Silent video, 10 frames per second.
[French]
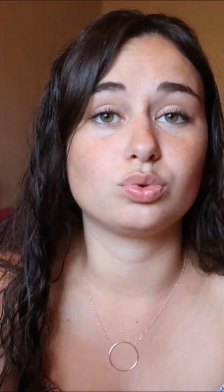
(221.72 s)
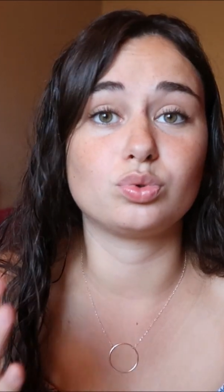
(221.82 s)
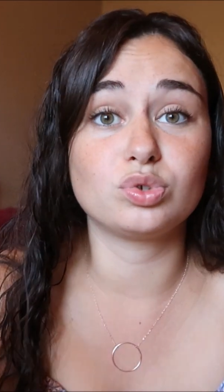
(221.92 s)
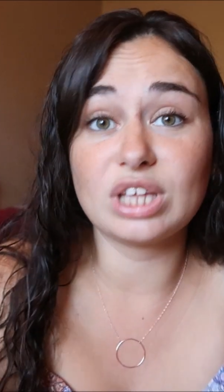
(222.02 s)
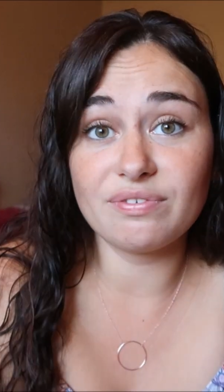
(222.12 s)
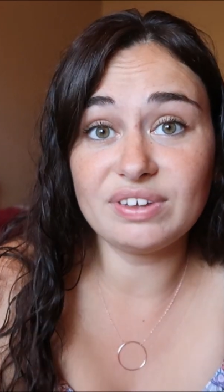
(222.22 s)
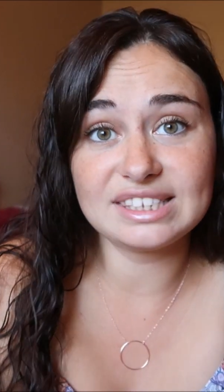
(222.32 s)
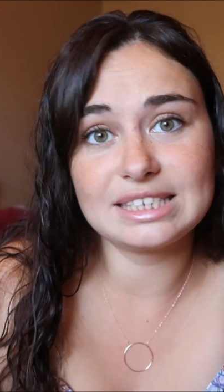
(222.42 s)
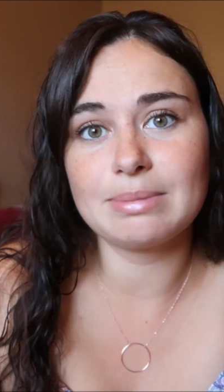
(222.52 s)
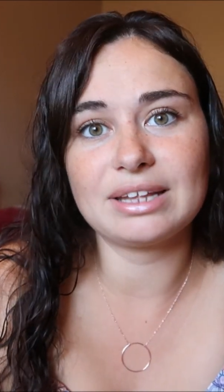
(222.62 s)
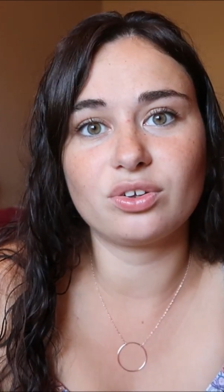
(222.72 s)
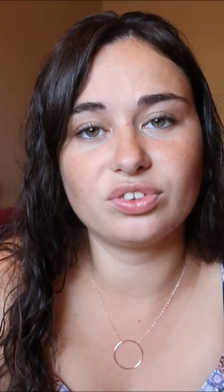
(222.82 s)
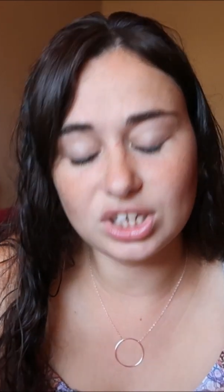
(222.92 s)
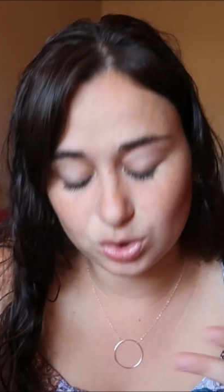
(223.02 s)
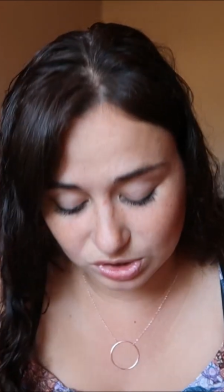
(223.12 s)
je, savais ce qui
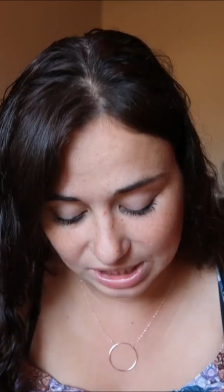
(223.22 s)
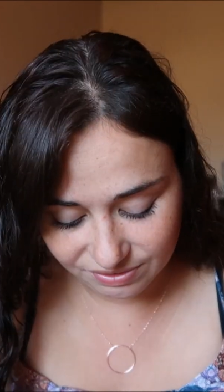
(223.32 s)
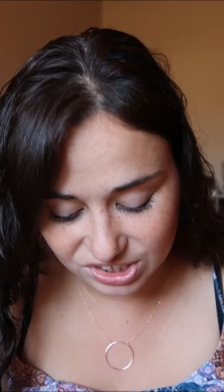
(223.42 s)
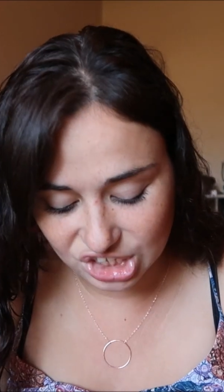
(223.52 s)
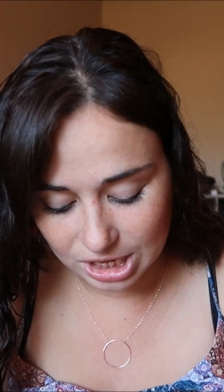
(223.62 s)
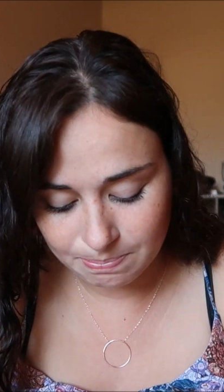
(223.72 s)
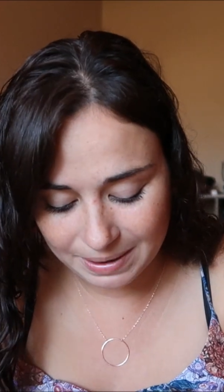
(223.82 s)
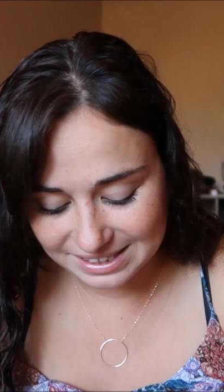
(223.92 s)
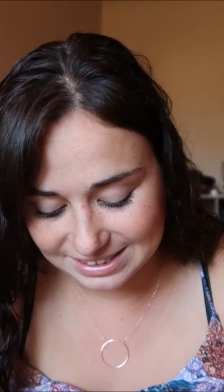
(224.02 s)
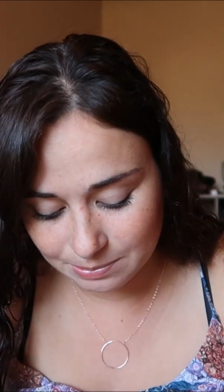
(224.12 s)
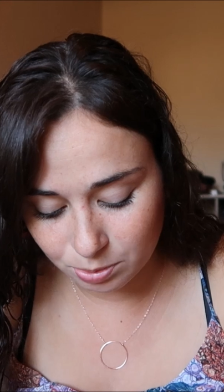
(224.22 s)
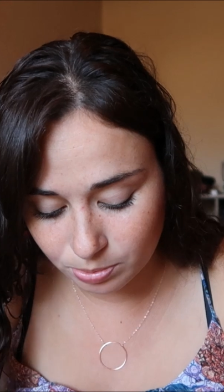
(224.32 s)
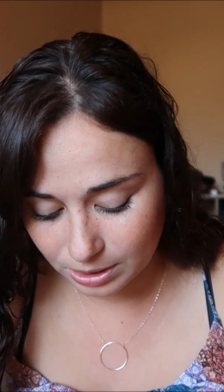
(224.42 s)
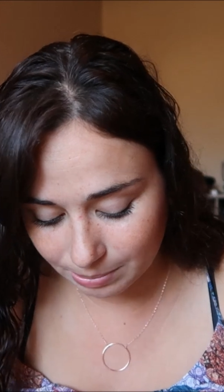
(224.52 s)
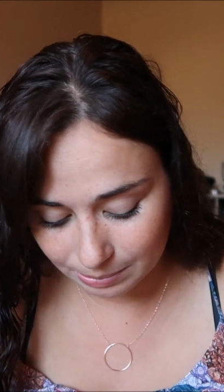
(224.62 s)
m'attendait, je savais que j'allais pas être
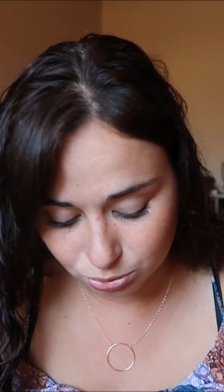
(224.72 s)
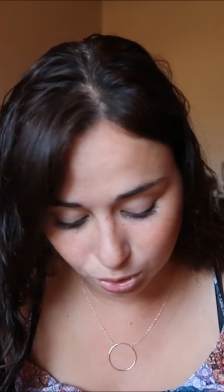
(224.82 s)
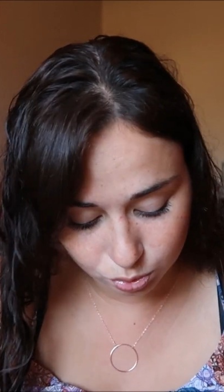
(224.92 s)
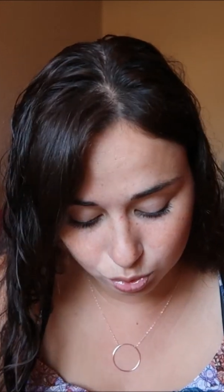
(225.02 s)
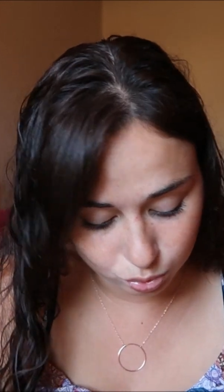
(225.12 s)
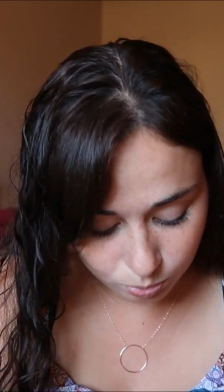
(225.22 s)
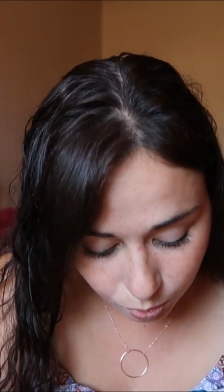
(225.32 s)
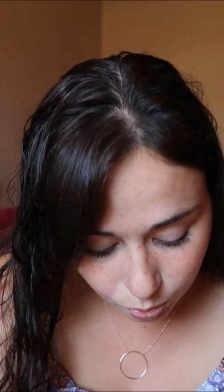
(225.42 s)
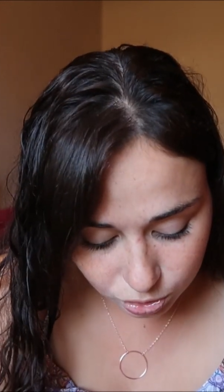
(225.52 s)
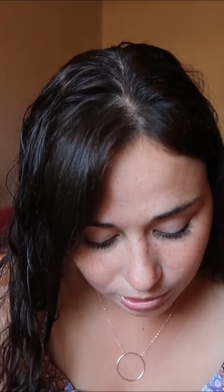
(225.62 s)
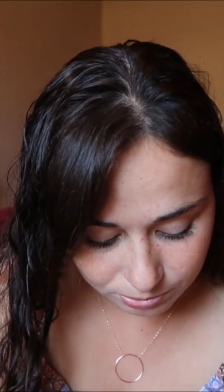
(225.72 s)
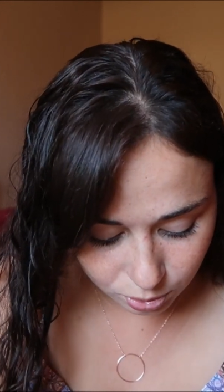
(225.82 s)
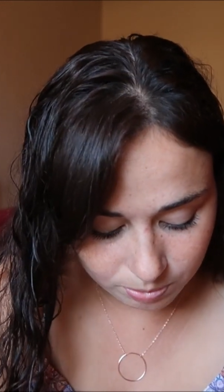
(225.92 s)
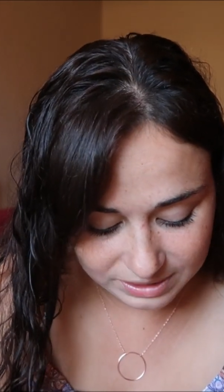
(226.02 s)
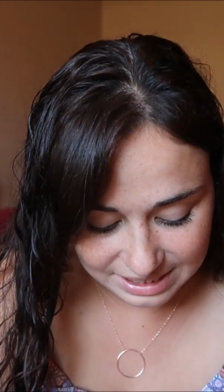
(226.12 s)
diplômée en même temps que tout le monde, en même
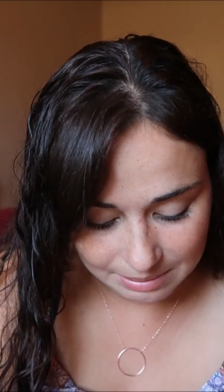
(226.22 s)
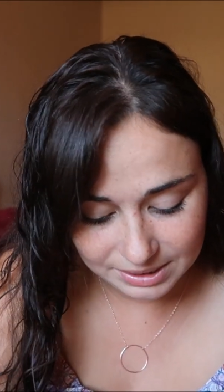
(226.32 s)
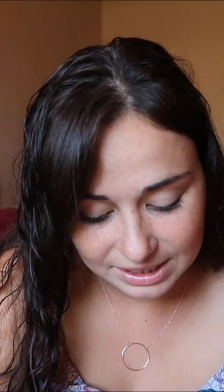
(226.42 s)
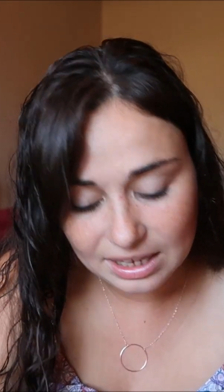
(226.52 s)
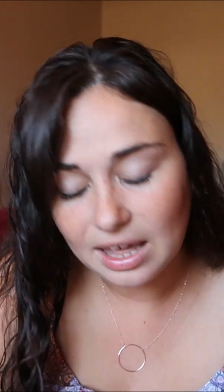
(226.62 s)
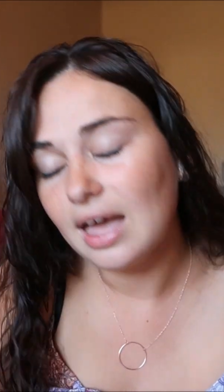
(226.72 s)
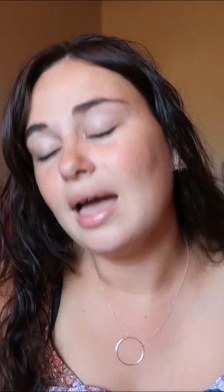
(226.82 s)
temps que mes amis,